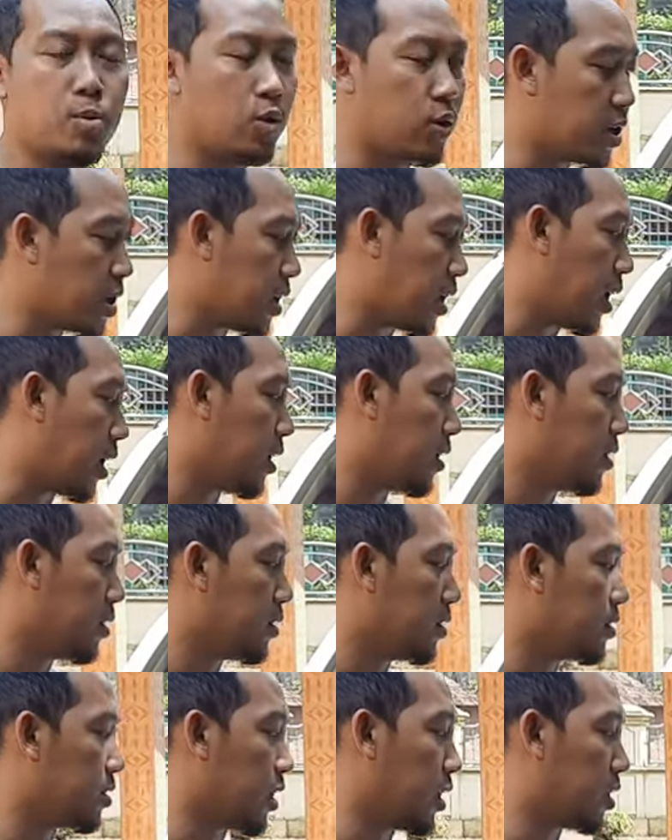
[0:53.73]
murni ya
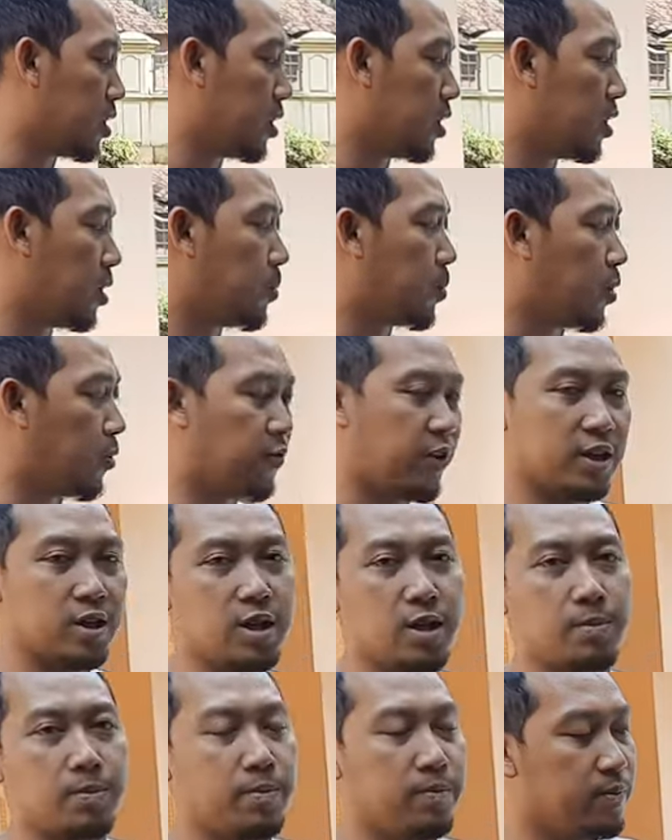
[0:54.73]
jadi ini belum
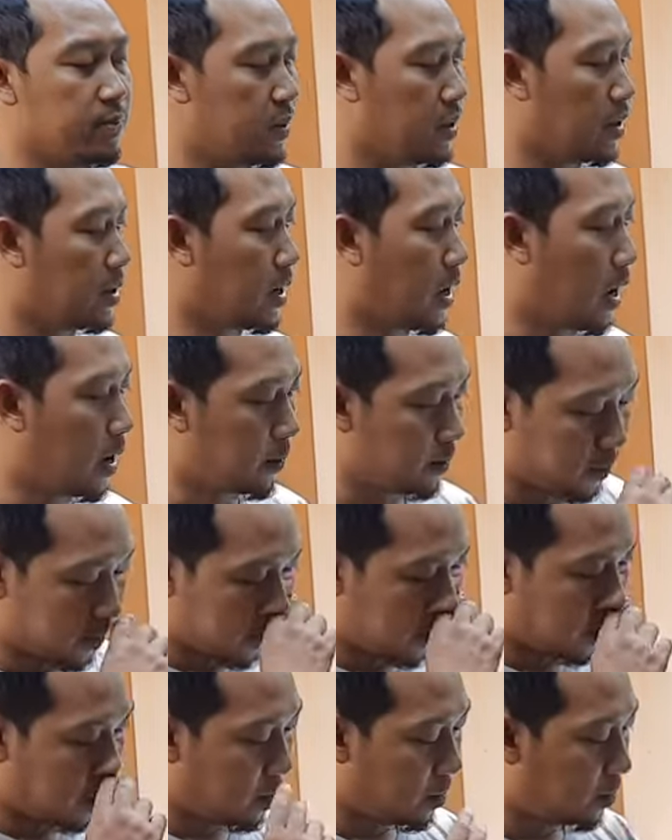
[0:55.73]
facelift nah
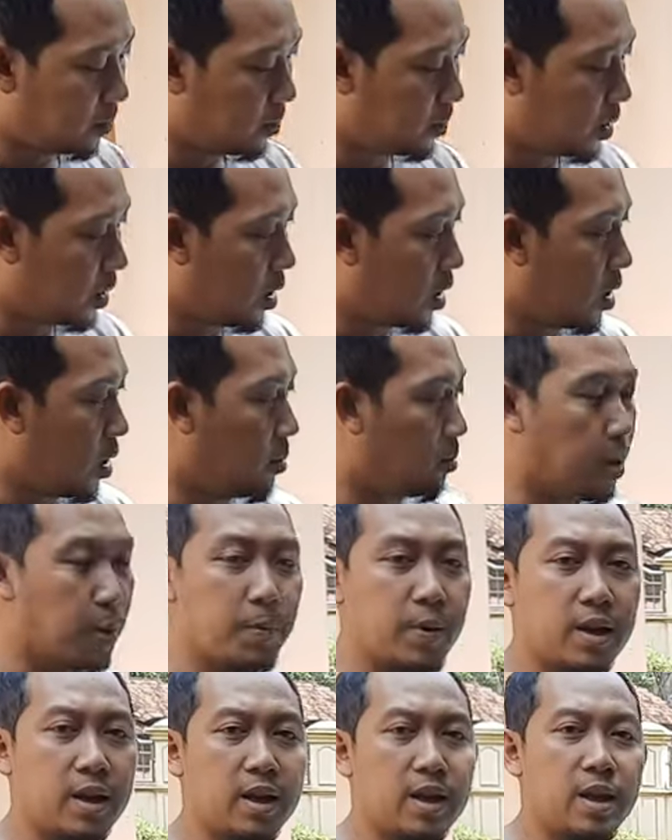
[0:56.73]

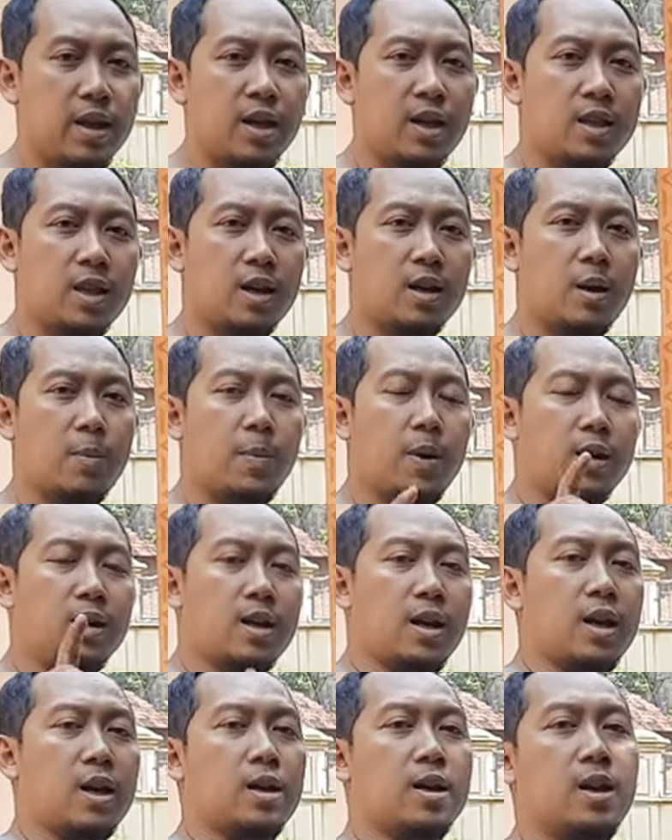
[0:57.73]
Mobil ini kita dapat
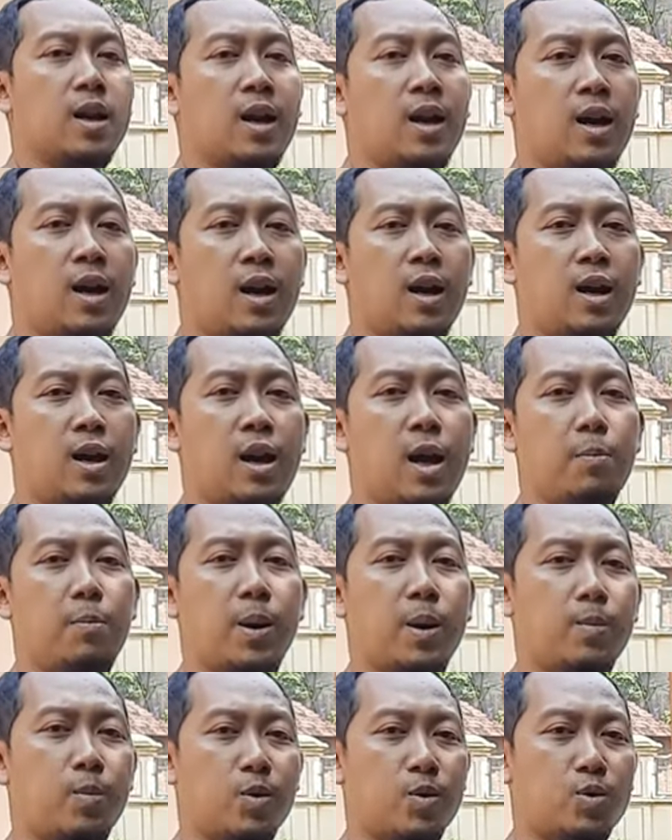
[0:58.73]
di harga
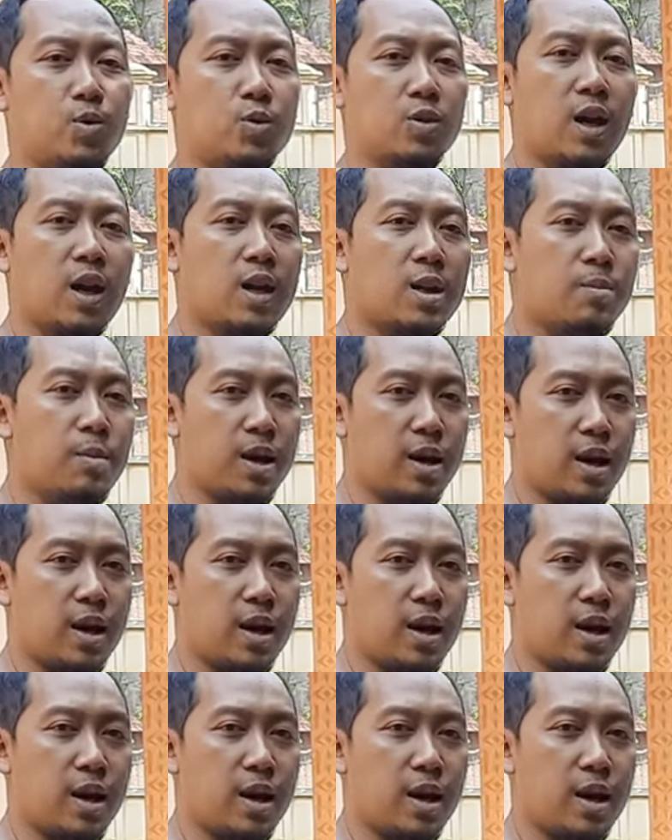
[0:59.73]
juta 80 500